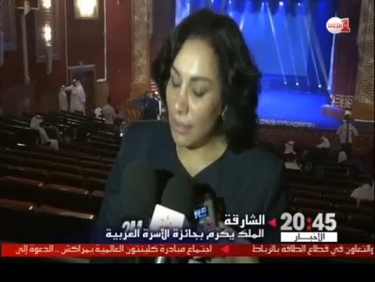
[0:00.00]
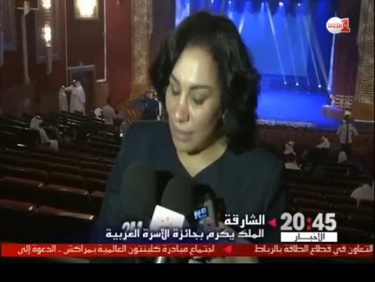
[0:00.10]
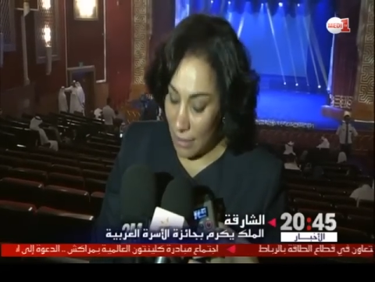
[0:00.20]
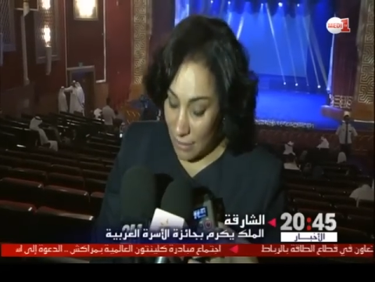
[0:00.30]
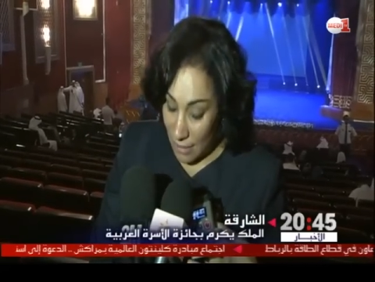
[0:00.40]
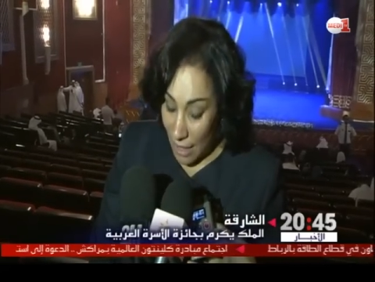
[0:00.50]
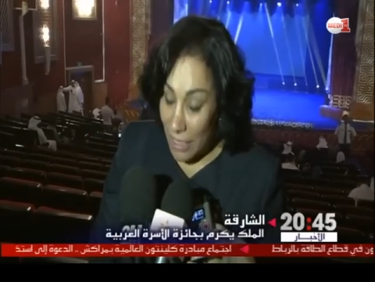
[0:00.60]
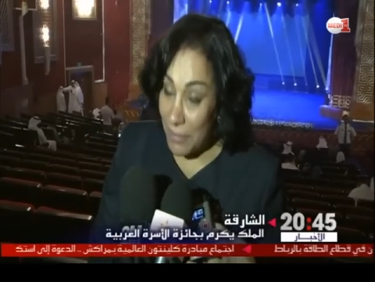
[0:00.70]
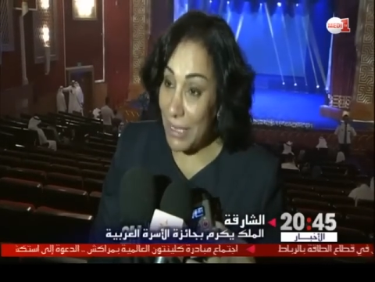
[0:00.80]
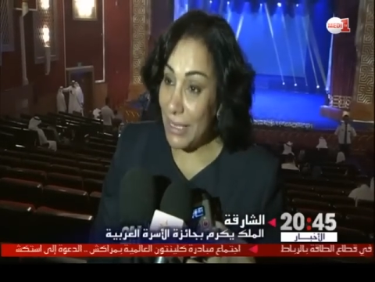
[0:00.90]
أن
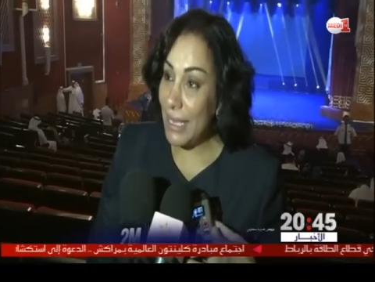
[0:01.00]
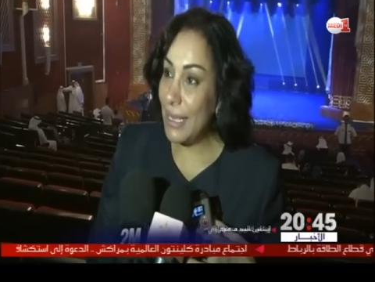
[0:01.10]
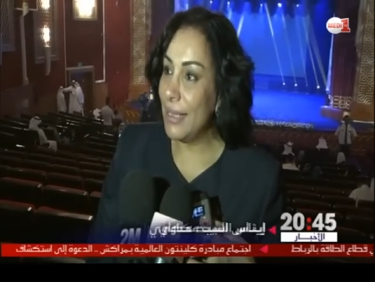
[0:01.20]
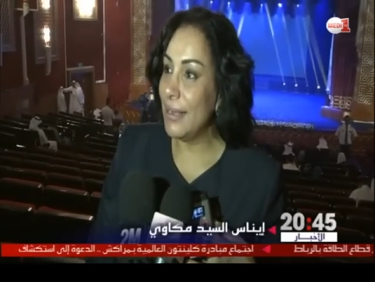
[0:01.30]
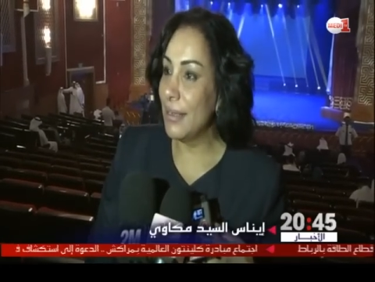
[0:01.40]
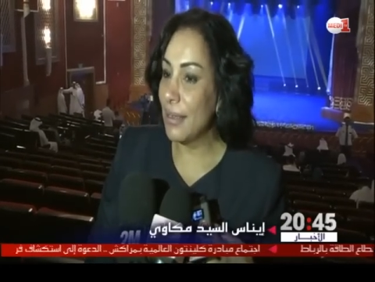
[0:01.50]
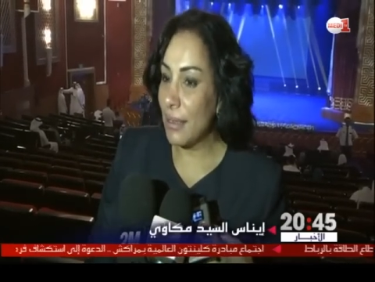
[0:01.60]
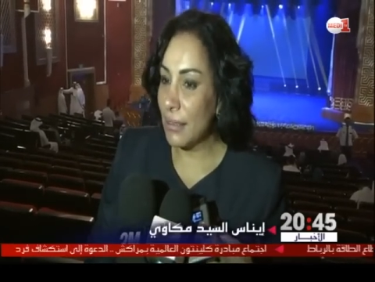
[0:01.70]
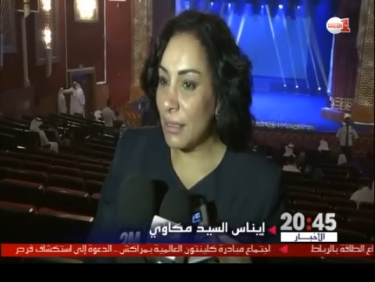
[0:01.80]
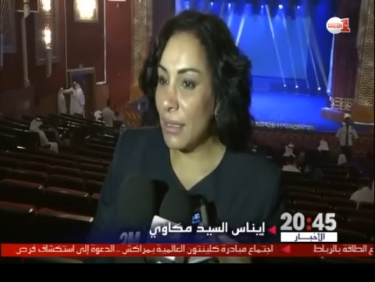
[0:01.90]
صاحب الجلالة
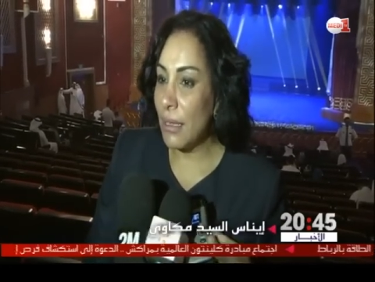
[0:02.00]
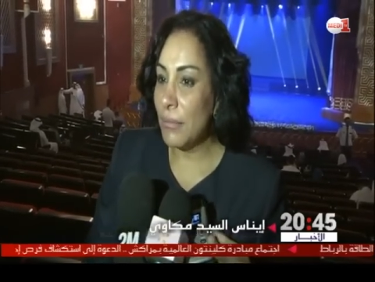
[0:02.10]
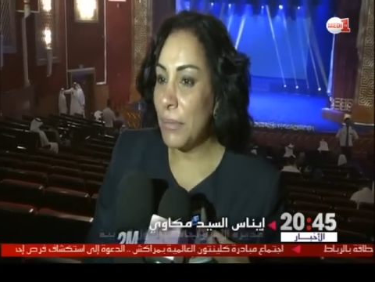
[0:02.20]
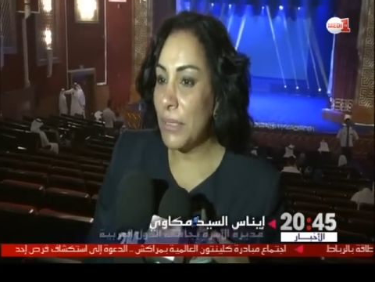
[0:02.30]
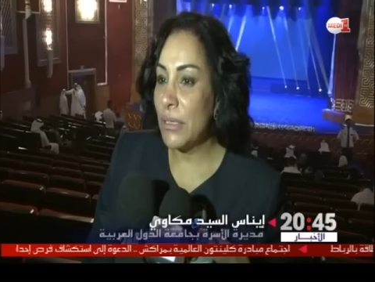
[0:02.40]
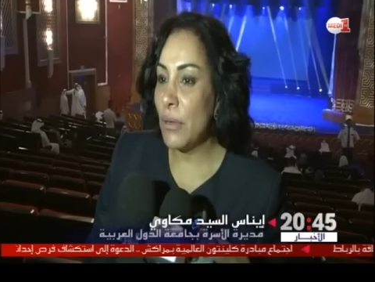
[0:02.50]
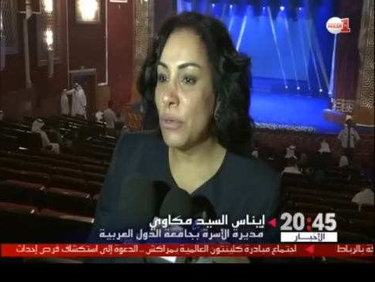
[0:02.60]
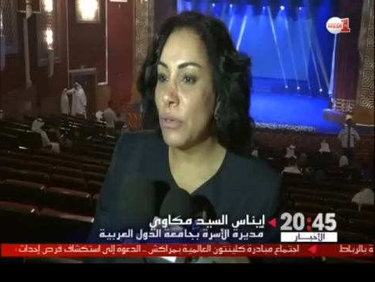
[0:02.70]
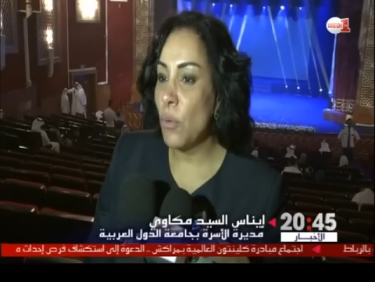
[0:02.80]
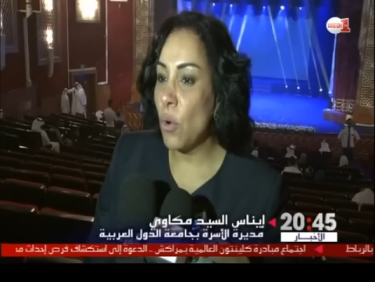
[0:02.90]
قد قام
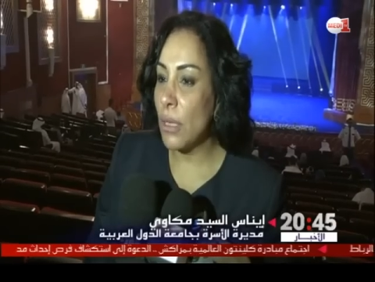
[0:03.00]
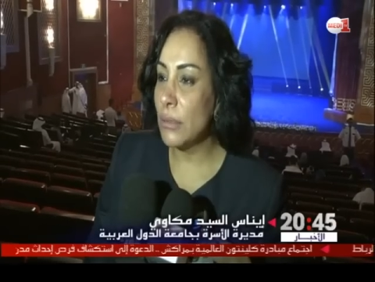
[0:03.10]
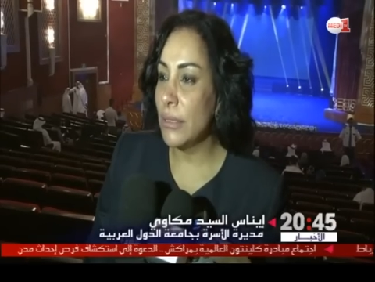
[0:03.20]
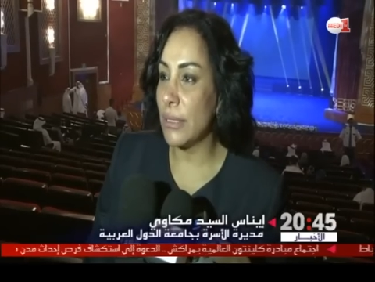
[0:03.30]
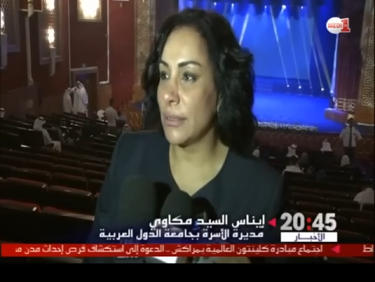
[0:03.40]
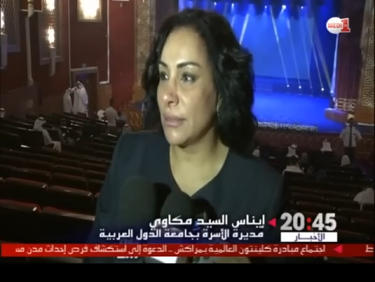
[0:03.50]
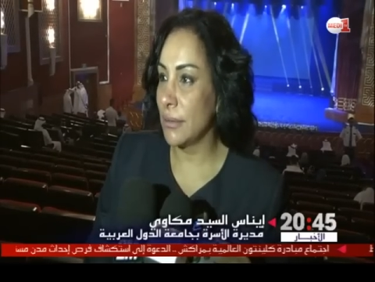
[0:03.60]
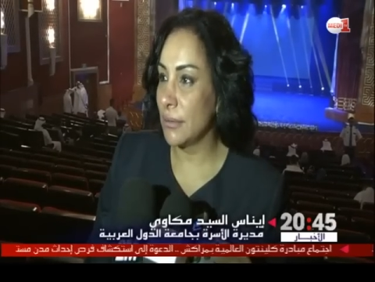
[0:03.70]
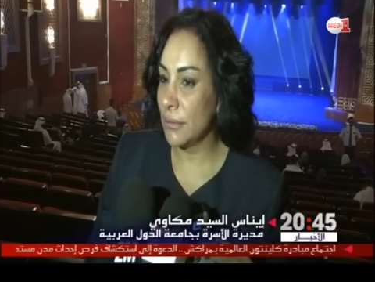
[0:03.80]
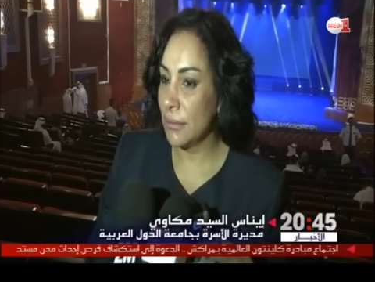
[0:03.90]
بدور مقدر
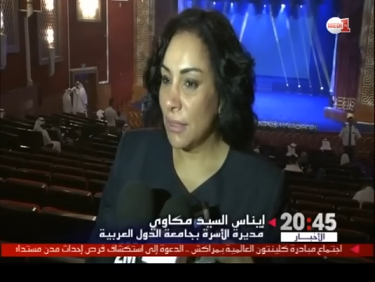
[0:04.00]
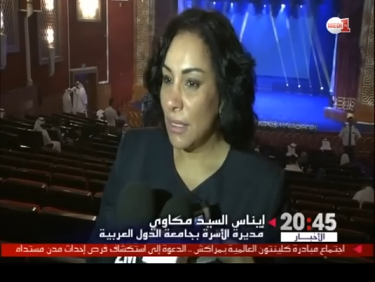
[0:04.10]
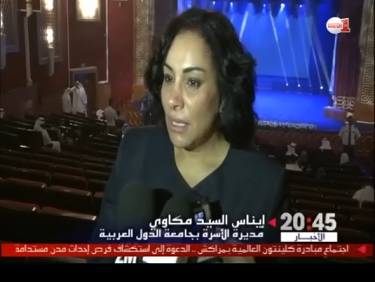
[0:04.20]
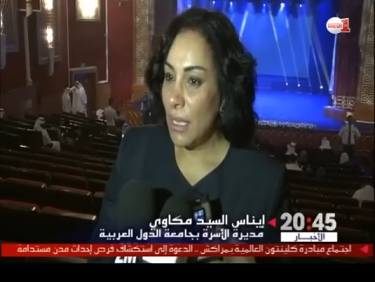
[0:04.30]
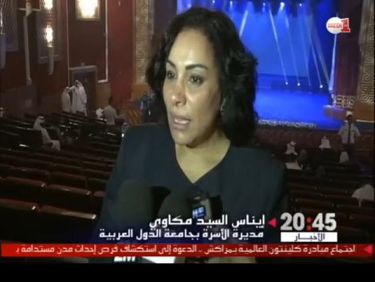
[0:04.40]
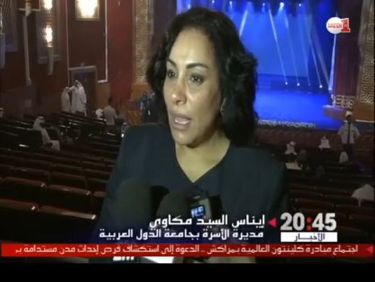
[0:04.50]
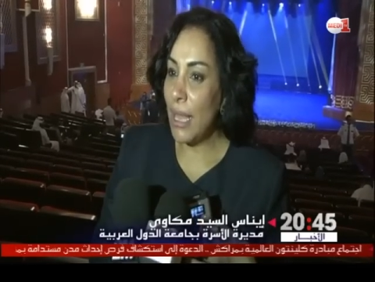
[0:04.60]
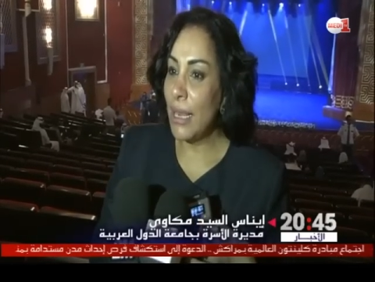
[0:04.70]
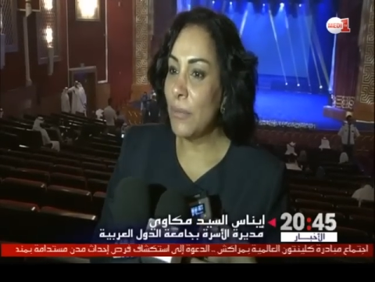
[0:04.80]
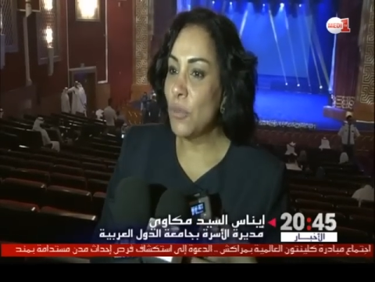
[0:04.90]

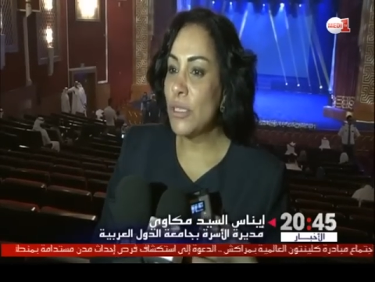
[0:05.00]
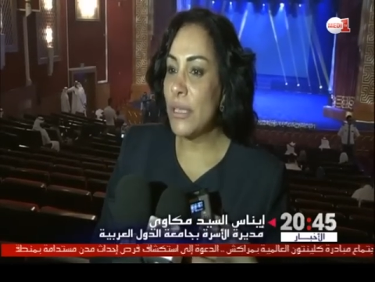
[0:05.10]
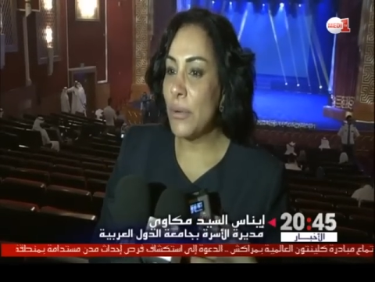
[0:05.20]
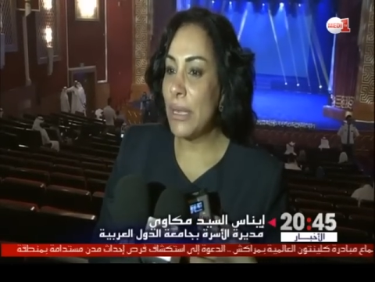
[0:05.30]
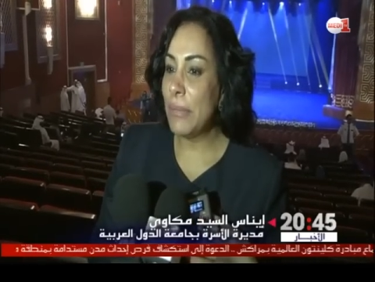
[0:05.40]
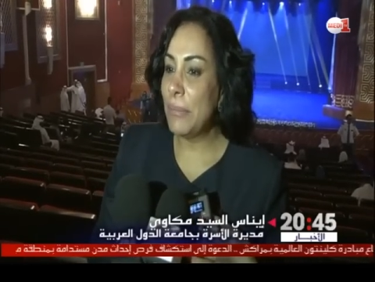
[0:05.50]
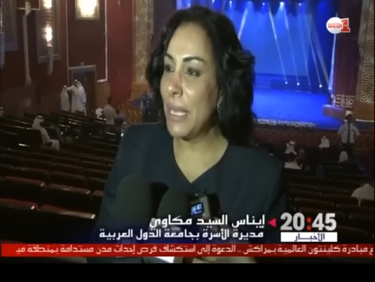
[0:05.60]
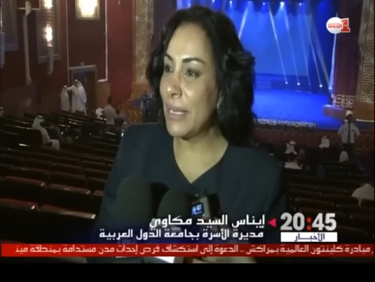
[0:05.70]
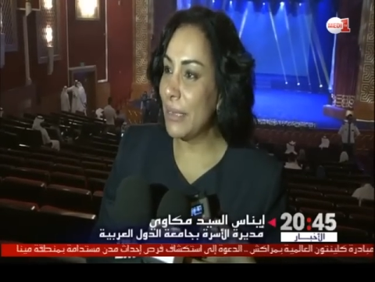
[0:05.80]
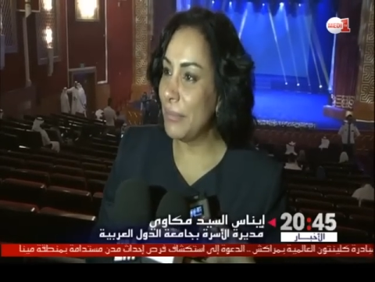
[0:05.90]
على مستوى
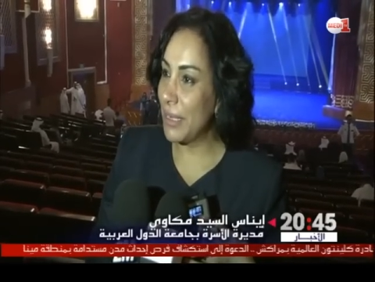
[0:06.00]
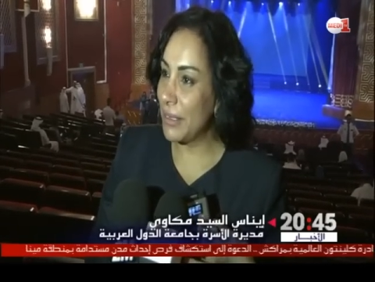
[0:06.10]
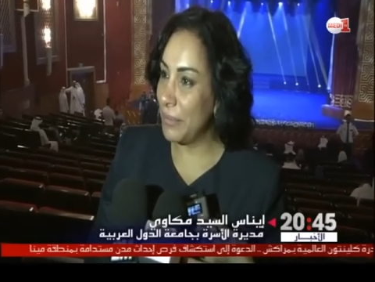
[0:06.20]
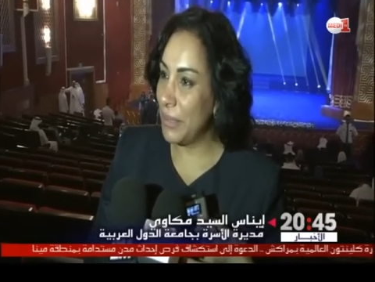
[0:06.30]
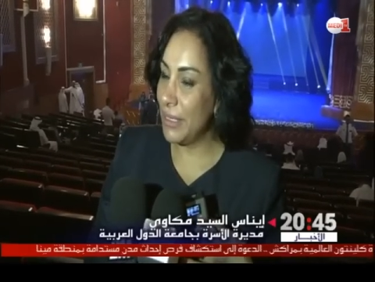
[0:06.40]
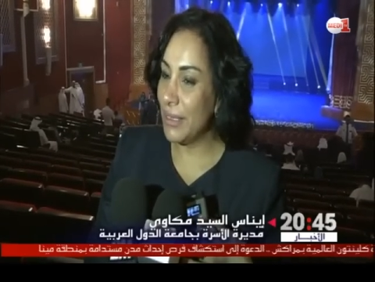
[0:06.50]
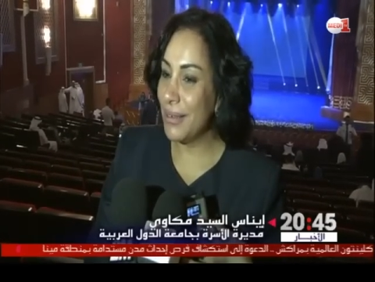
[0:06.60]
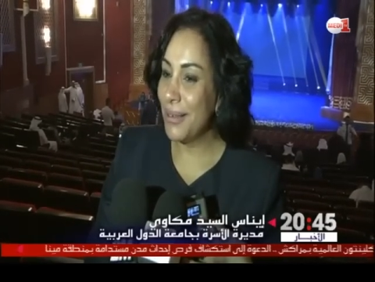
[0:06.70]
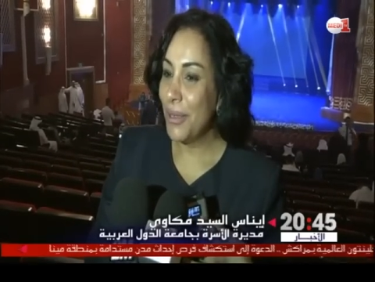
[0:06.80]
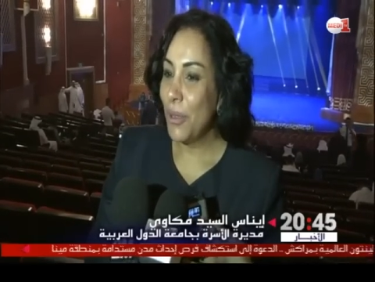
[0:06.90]
المملكة
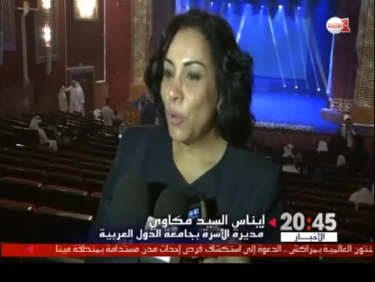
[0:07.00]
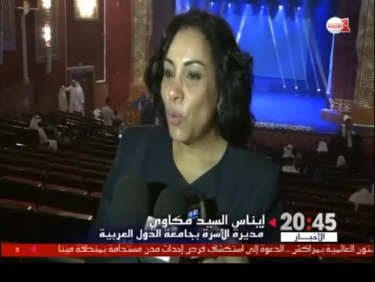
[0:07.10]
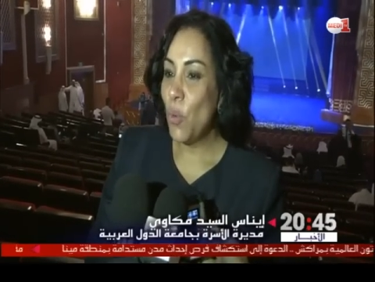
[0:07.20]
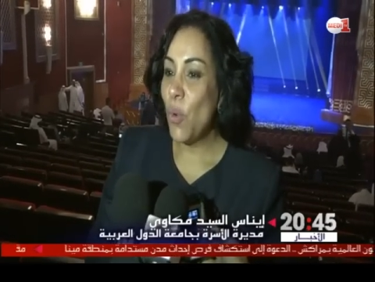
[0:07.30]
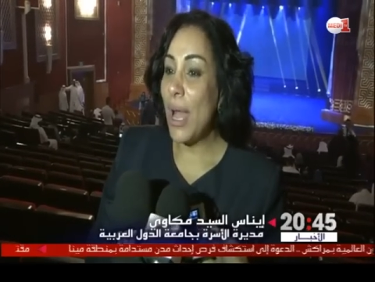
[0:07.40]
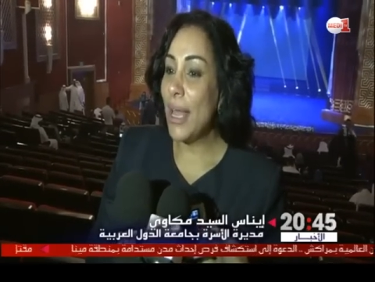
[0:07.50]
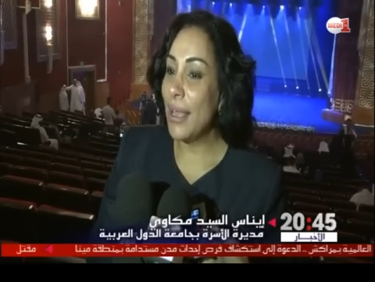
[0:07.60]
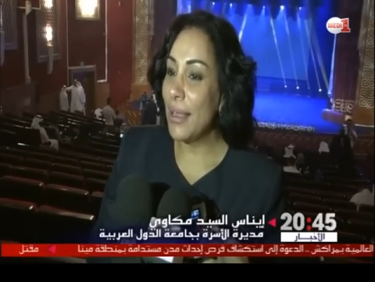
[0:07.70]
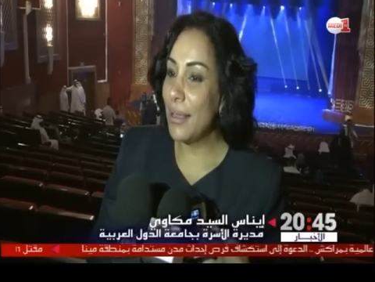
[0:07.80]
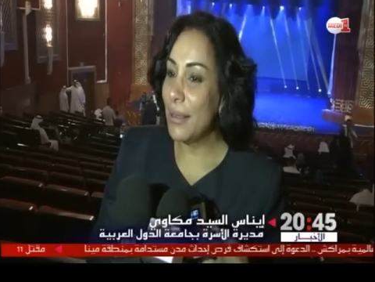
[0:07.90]
المغربية
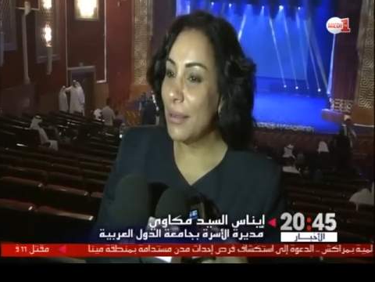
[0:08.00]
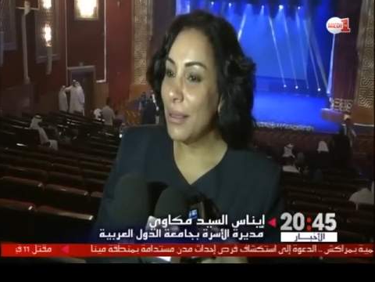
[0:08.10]
وعلى